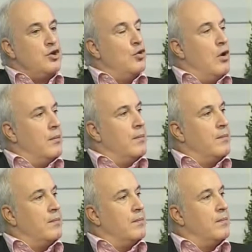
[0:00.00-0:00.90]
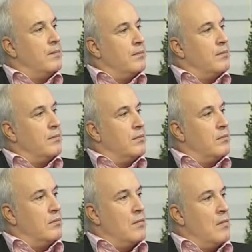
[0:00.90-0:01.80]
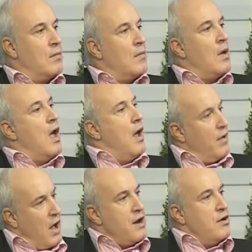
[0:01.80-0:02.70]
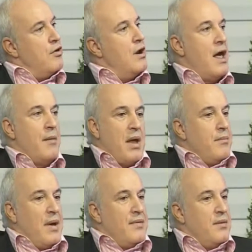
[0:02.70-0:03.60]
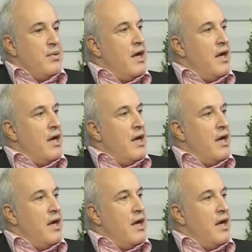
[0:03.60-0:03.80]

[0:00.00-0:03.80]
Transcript: Söylüyor kilo... mu siz hocam ben şişmanım mı diyor? Evet aynen öyle. Yani ben bende